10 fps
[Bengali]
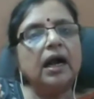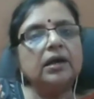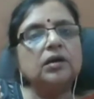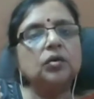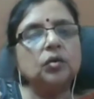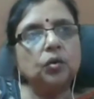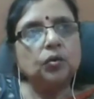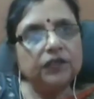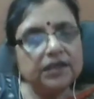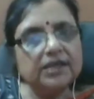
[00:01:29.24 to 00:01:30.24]
আর
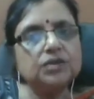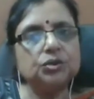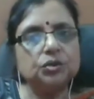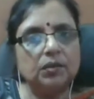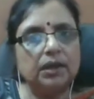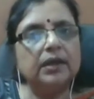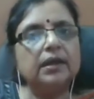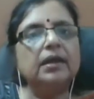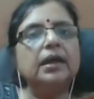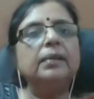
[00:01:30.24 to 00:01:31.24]
কোভিডের সময়
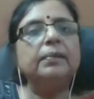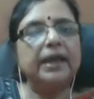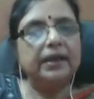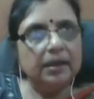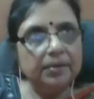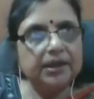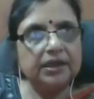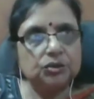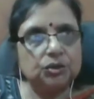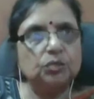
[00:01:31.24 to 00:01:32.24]
এই
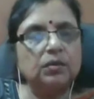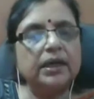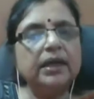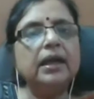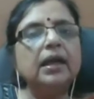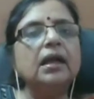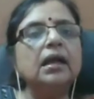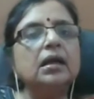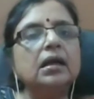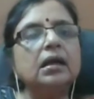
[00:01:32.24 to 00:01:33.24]
প্যান্ডেমিকের সময়
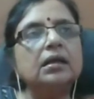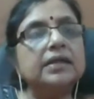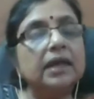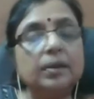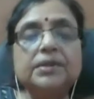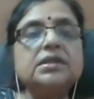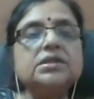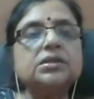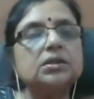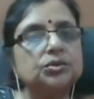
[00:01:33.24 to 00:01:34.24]
ডায়াবেটিস
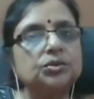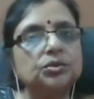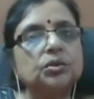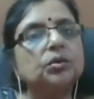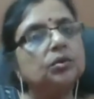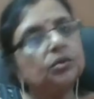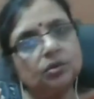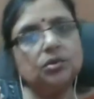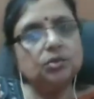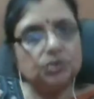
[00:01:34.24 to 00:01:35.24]
কন্ট্রোল
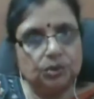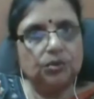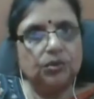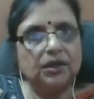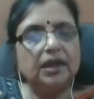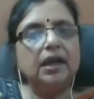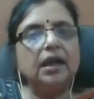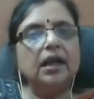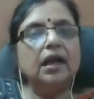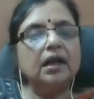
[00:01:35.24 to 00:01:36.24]
অত্যন্ত জরুরি
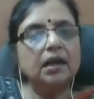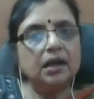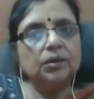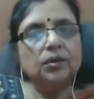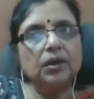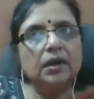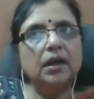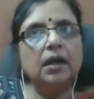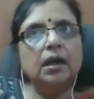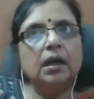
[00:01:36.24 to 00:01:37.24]
কারণ
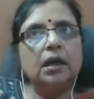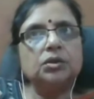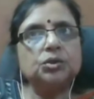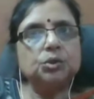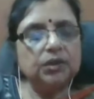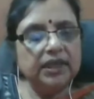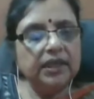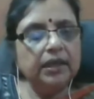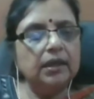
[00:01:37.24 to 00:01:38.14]
যদি